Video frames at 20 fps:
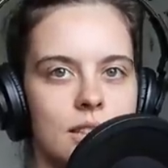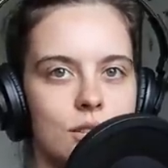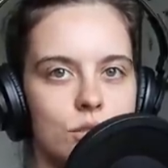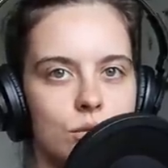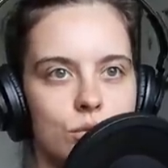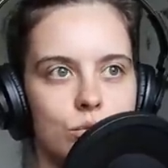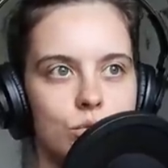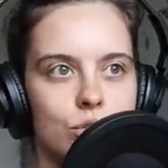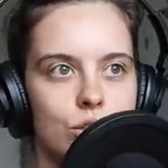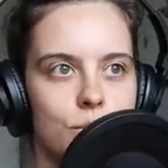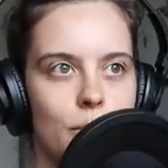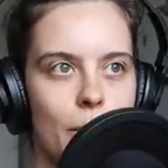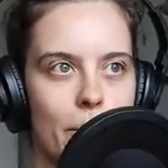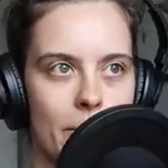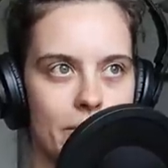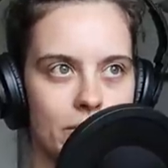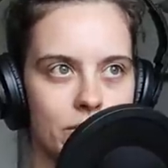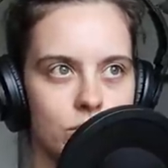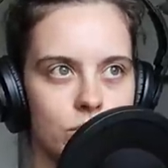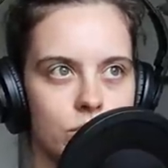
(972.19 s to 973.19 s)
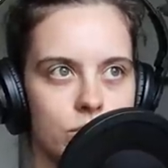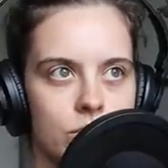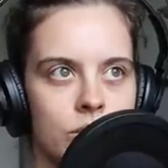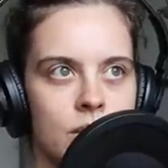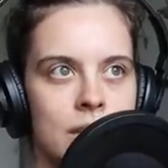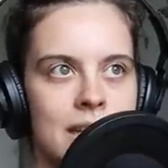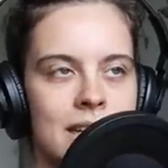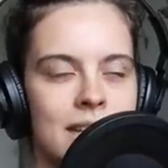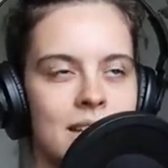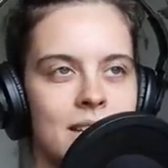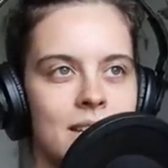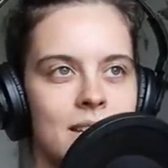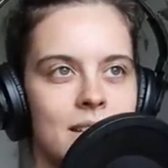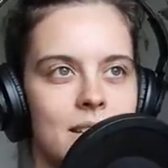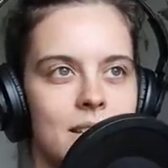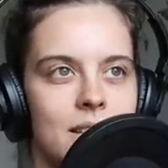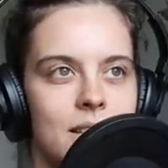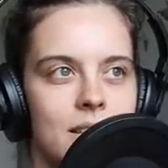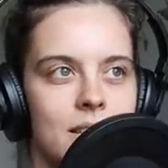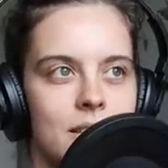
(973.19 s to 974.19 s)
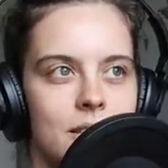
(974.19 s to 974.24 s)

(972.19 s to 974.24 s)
którzy po prostu y,